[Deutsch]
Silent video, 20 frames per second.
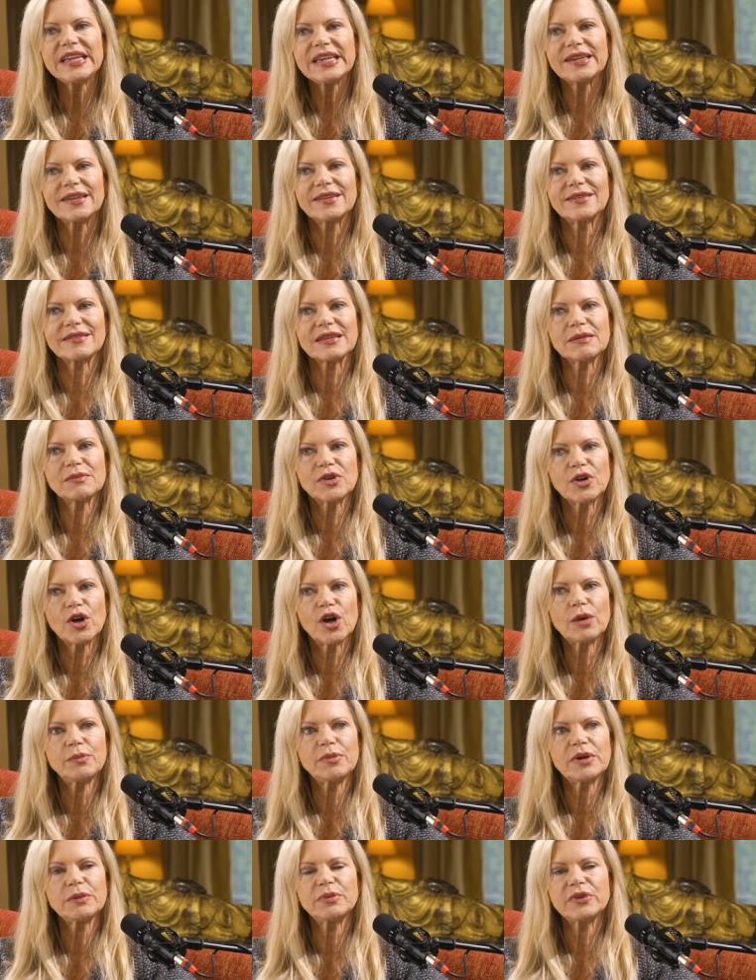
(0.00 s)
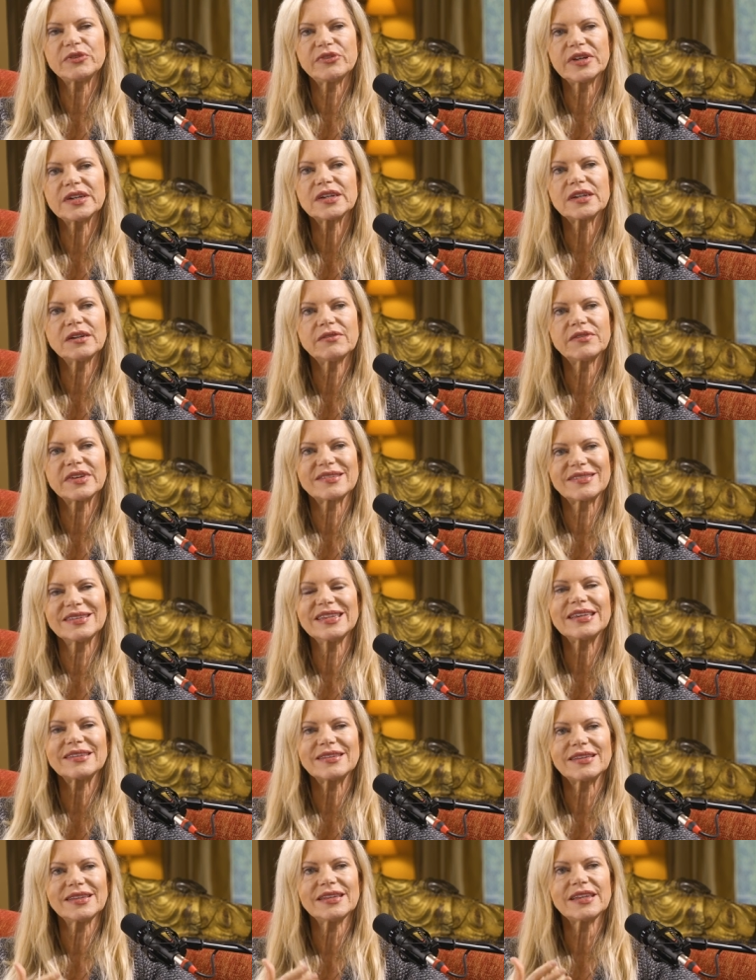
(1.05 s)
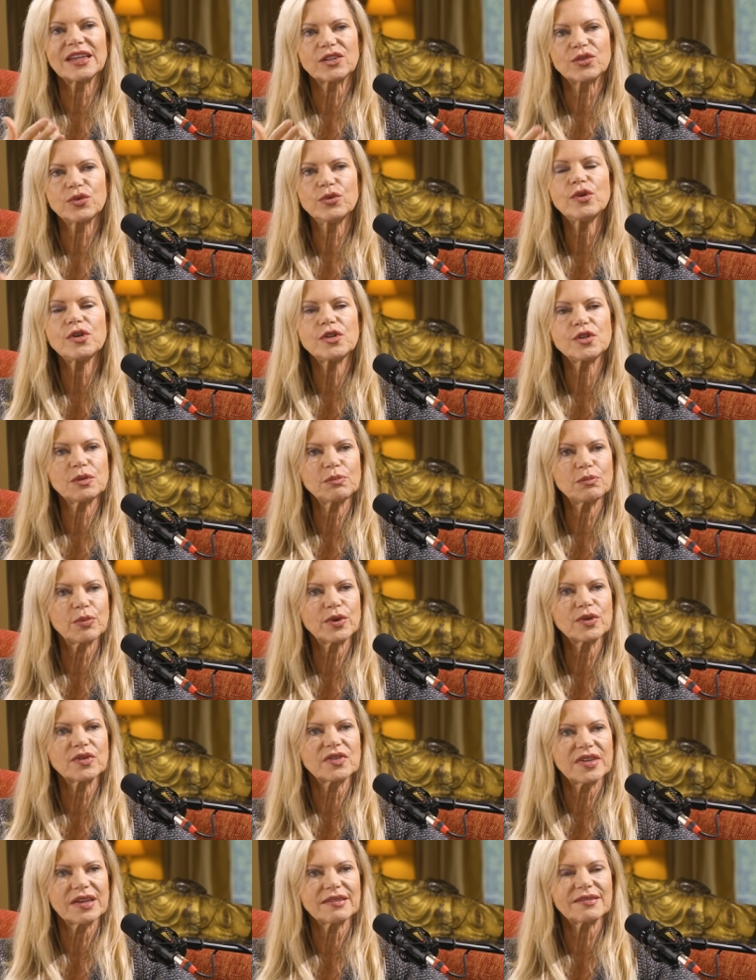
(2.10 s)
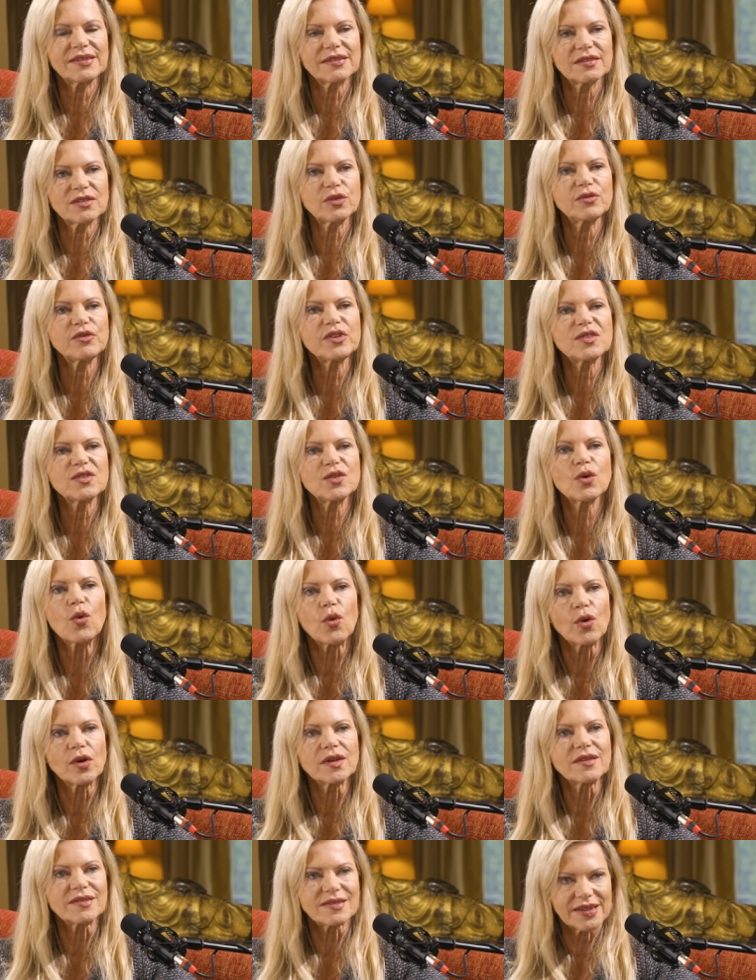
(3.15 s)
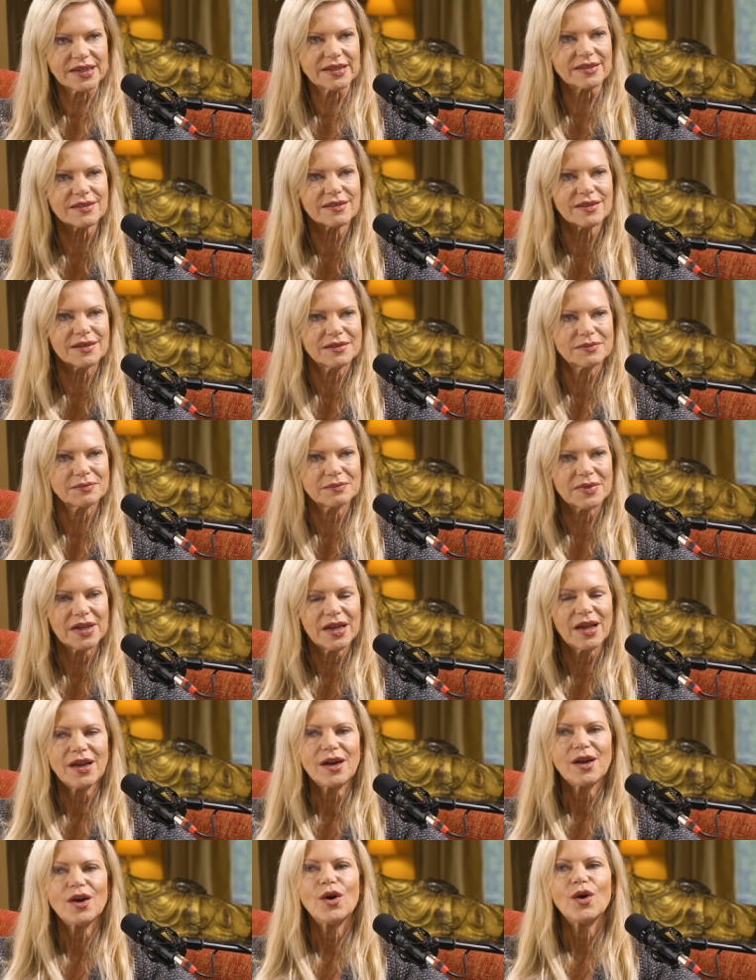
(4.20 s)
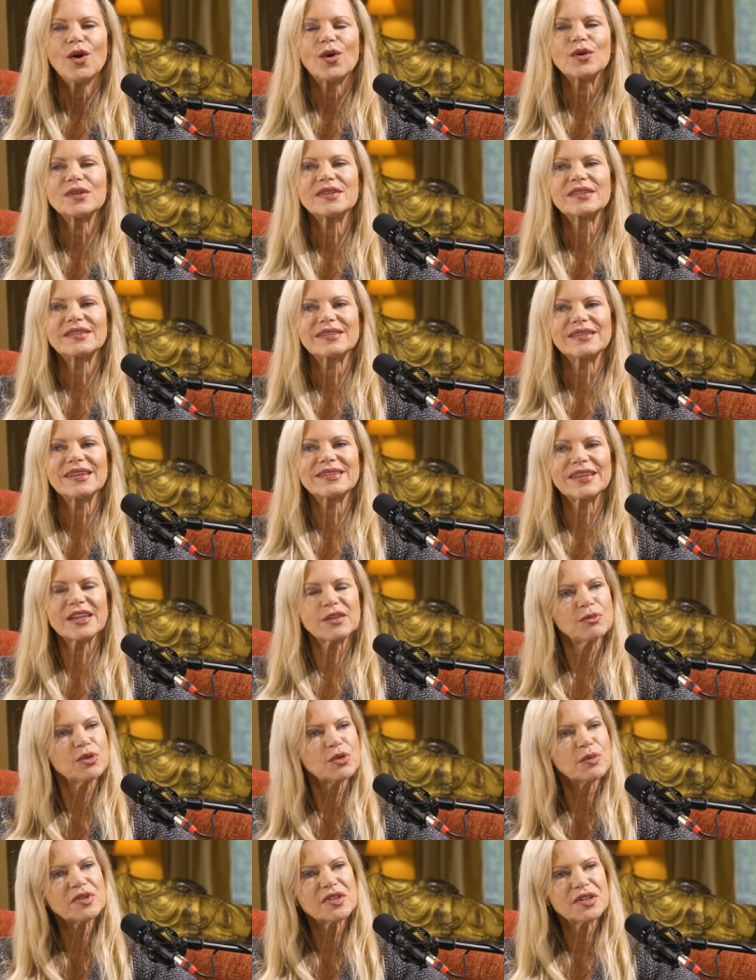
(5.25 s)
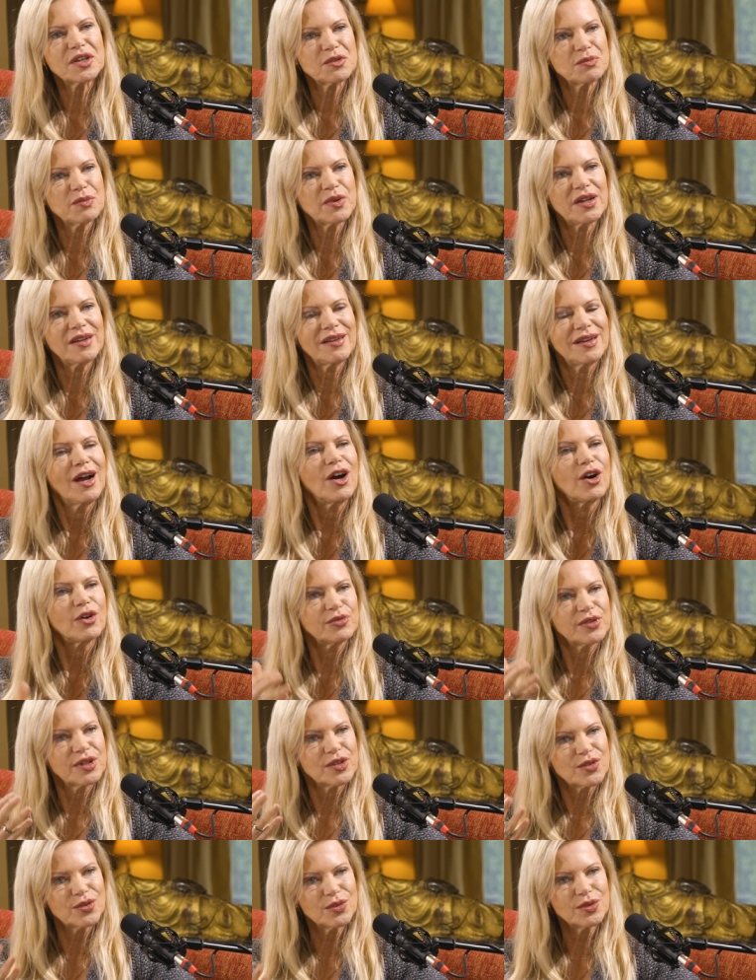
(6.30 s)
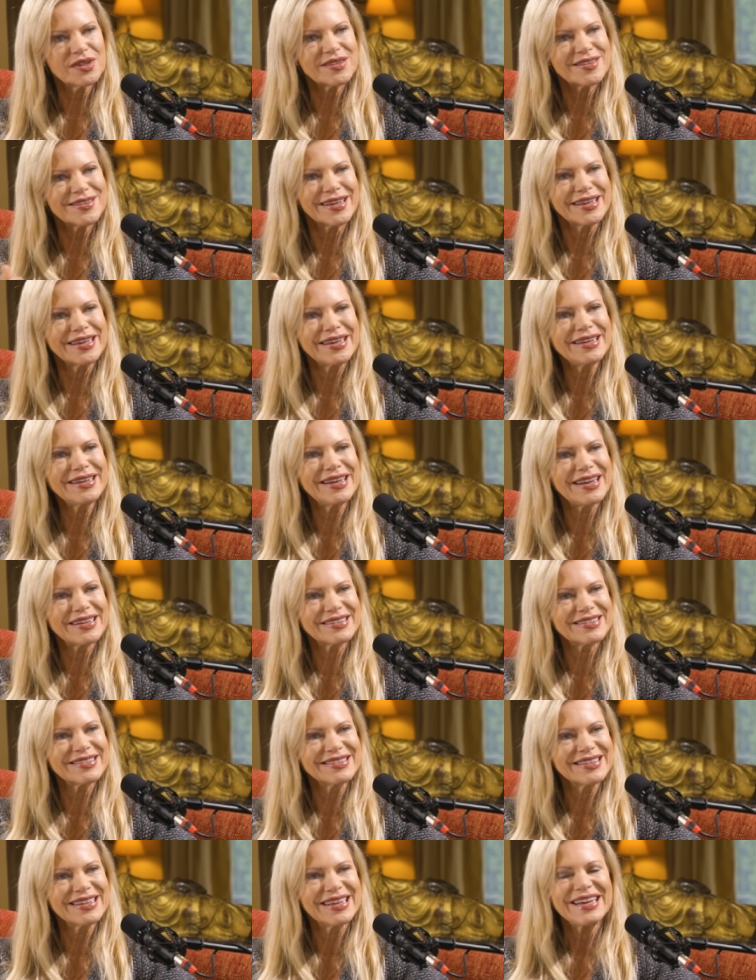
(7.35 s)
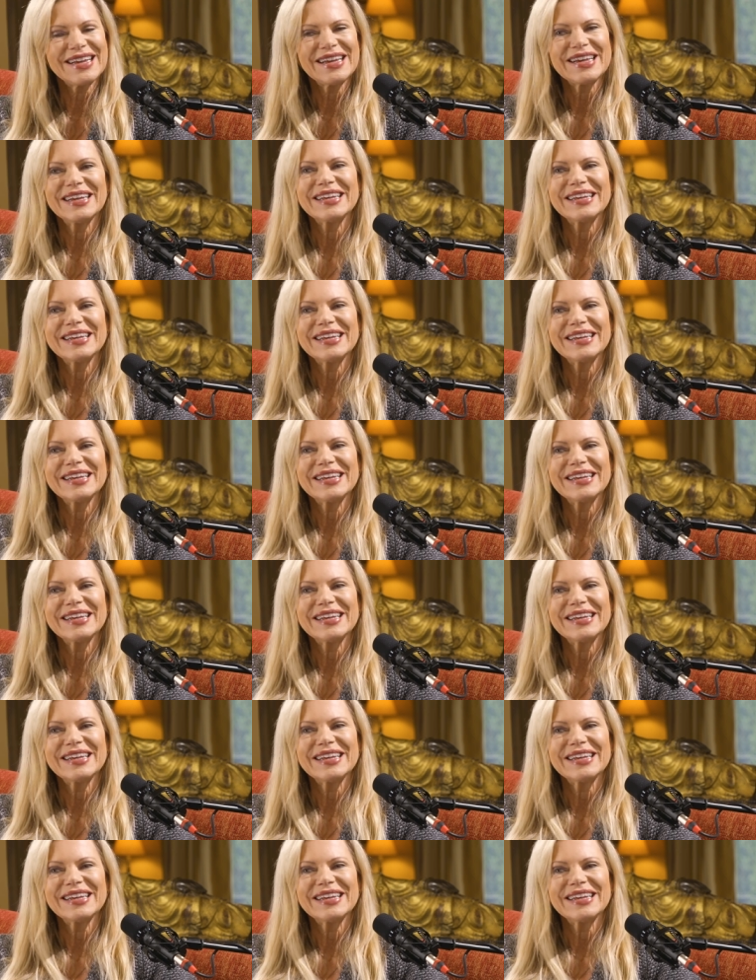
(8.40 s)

nichts im Körper bewirken, was nicht die natürlichen Prozesse sowieso sind. Und das muss man sich erstmal auf der Zunge zergehen lassen.